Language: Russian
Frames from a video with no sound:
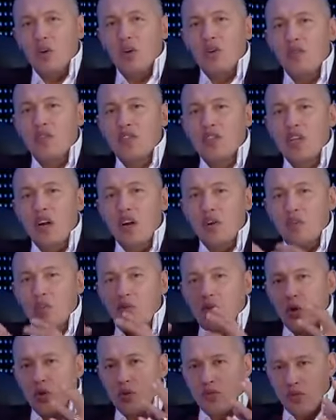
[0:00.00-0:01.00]
он
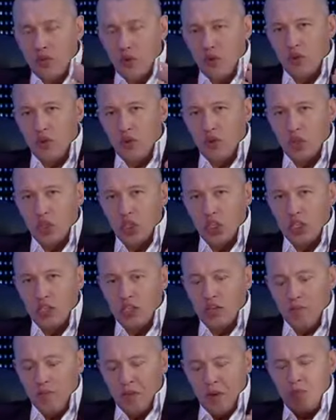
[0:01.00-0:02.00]
взорвет всю твою
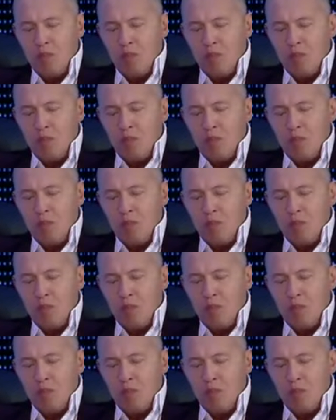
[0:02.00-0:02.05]
жизнь.